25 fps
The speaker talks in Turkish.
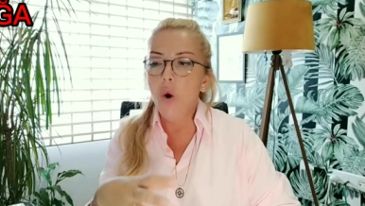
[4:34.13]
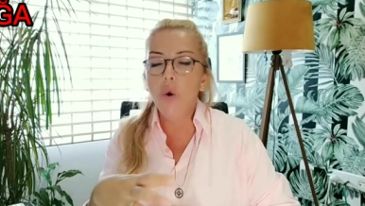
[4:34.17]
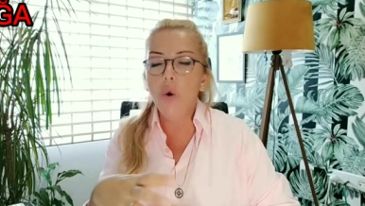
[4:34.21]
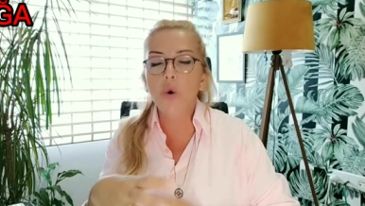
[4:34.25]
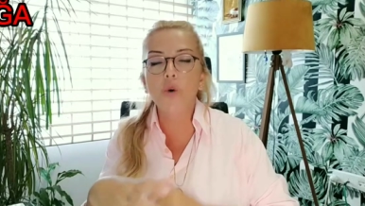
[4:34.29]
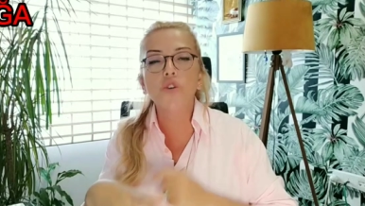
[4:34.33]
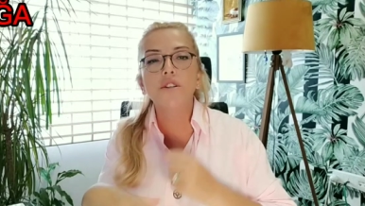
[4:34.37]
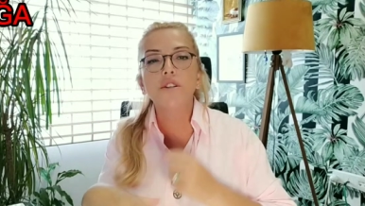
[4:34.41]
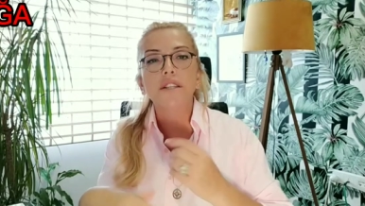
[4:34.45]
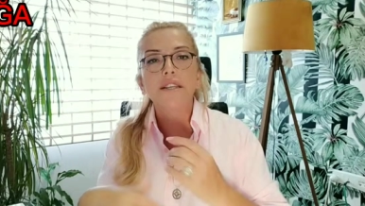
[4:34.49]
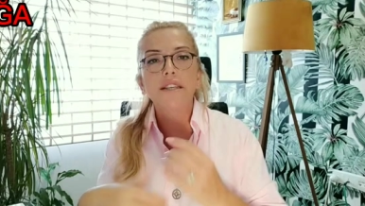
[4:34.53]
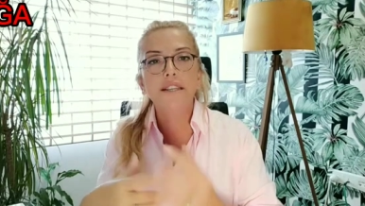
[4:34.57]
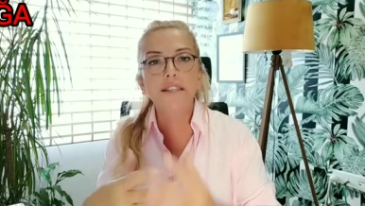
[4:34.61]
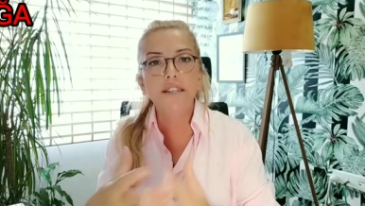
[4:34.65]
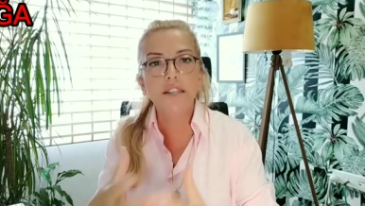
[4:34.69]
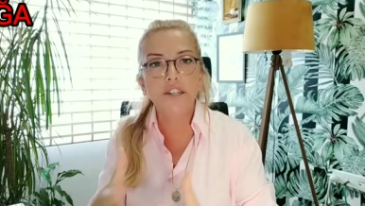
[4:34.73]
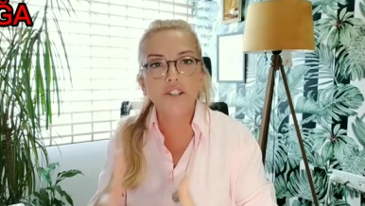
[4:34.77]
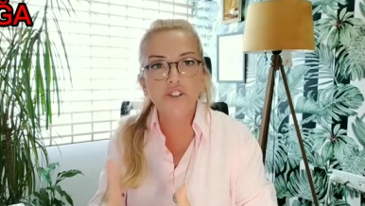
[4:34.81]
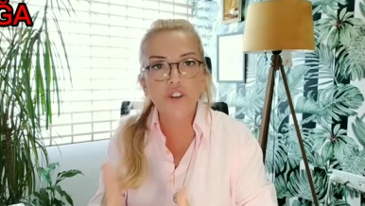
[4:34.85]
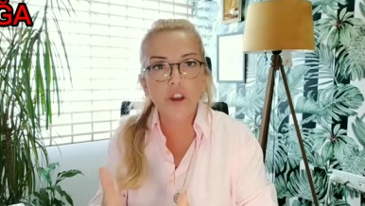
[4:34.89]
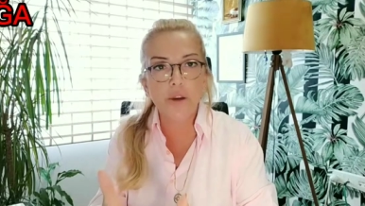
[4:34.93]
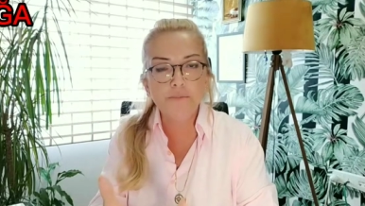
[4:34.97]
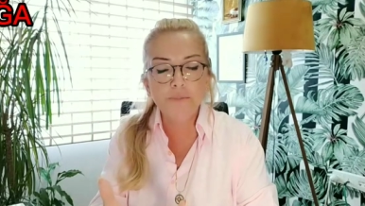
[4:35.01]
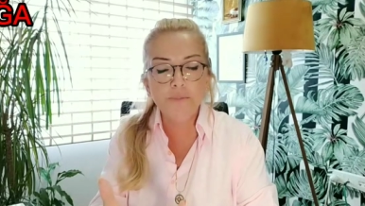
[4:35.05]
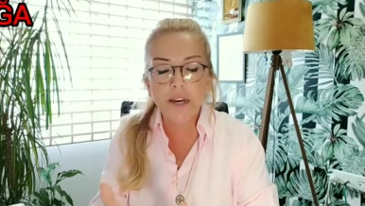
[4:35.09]
oradaki
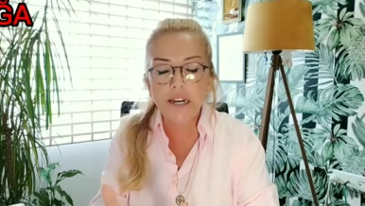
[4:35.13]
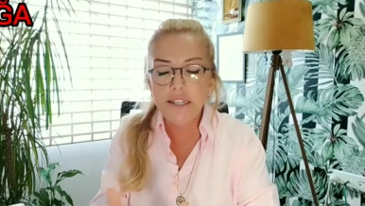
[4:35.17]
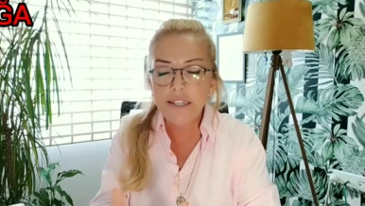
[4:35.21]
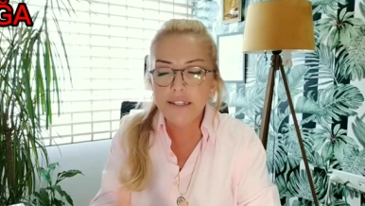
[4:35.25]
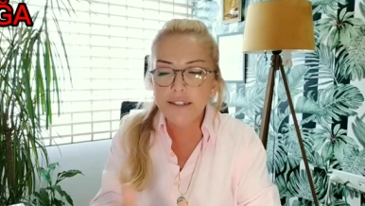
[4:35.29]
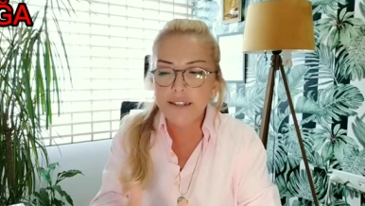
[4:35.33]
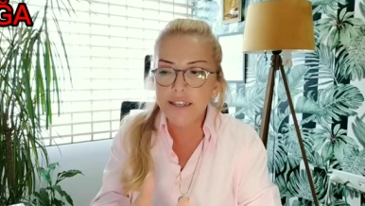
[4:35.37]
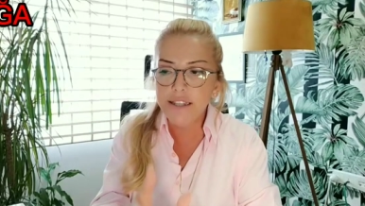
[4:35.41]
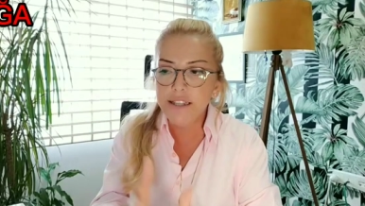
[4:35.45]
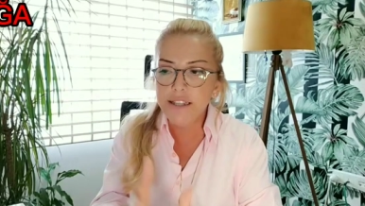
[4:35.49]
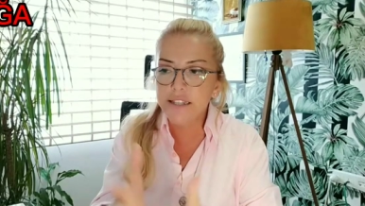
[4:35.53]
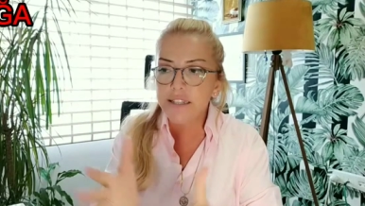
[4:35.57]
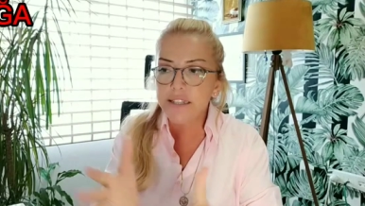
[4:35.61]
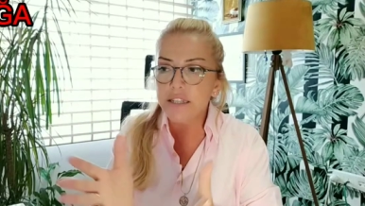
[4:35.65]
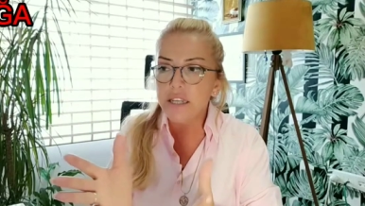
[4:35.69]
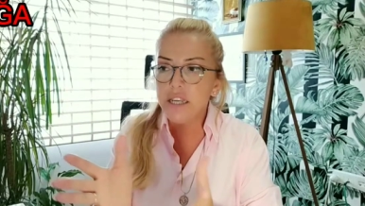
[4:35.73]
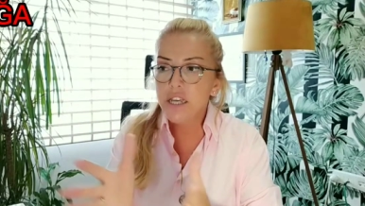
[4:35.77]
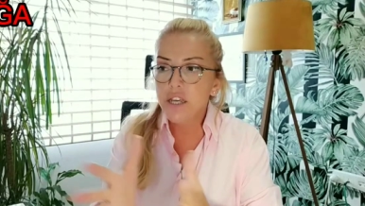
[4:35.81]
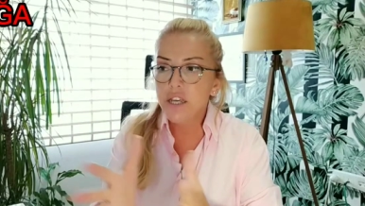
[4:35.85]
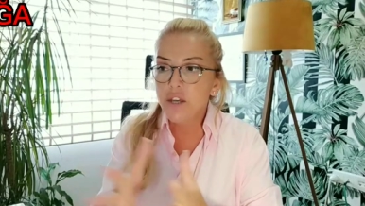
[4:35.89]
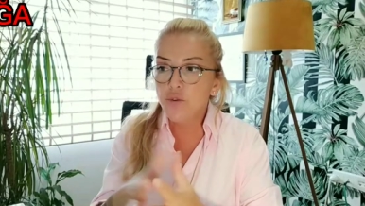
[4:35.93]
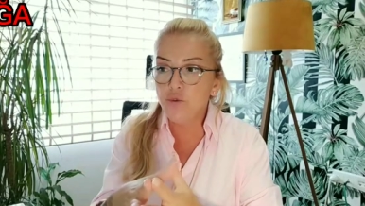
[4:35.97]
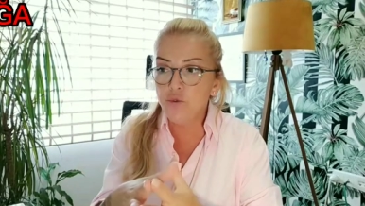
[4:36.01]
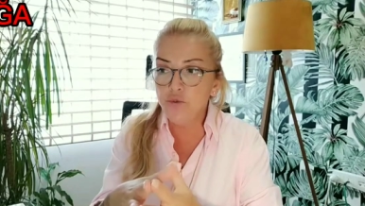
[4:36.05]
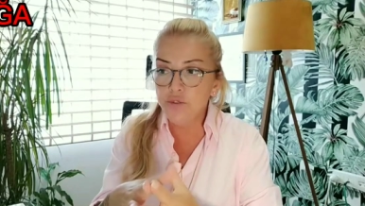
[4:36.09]
yaşam kaliteniz,
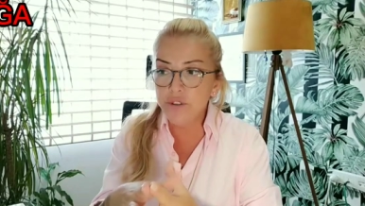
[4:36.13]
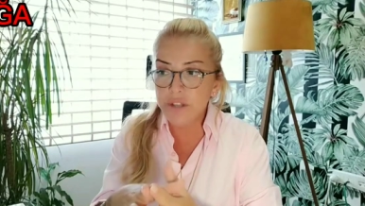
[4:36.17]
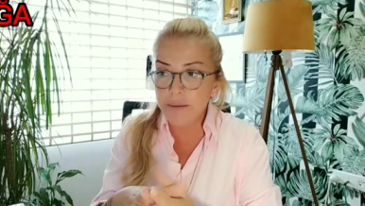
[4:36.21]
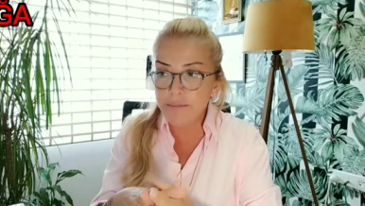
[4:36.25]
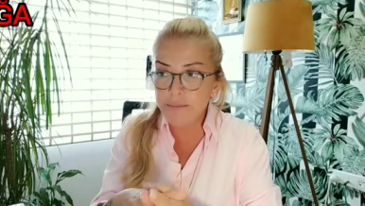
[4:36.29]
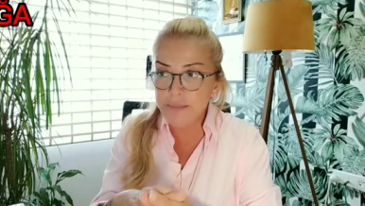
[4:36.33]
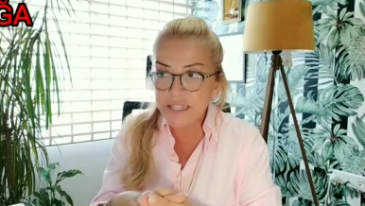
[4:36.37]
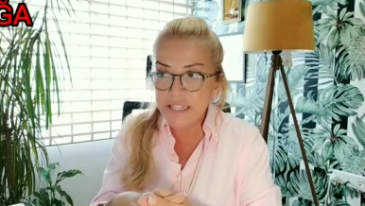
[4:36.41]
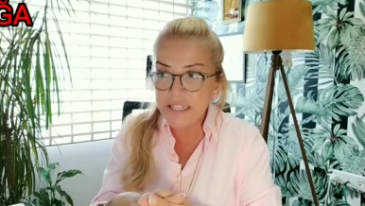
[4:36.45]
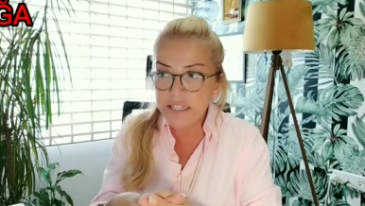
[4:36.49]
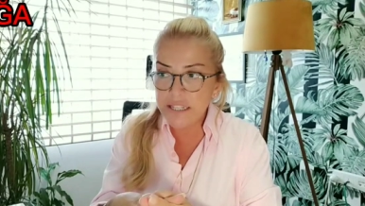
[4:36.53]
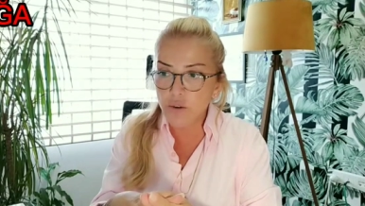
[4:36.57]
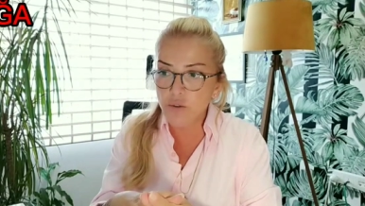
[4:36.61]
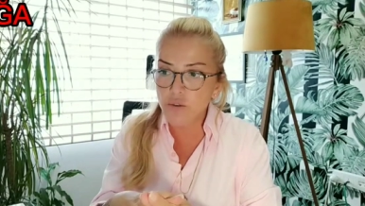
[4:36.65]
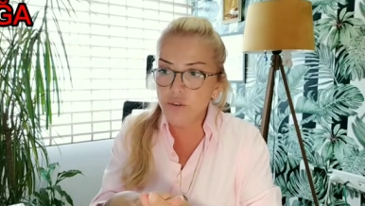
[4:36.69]
gündeminizde